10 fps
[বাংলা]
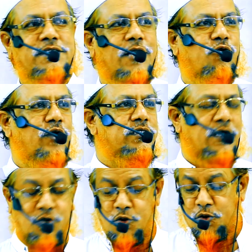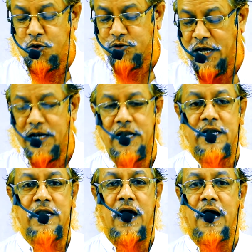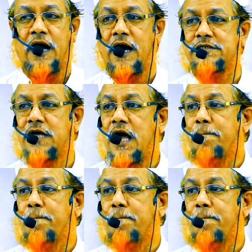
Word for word: নাজিল করেছেন হুদাল্লিনাস